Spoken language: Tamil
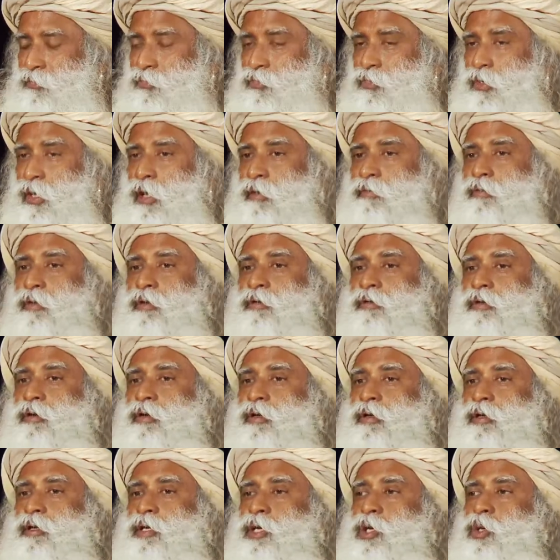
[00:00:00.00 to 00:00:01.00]
உங்களுக்கு
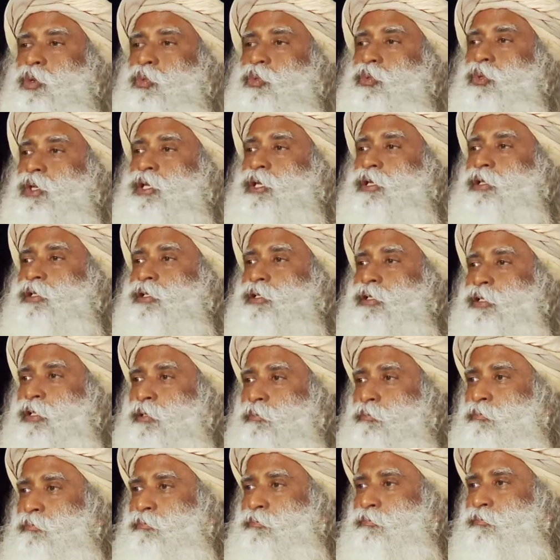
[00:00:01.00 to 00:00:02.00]
வலுவில்லாத
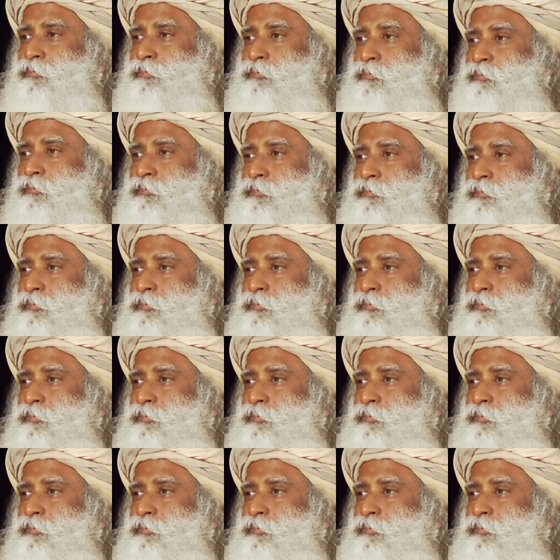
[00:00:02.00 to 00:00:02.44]
கனவு இருந்தா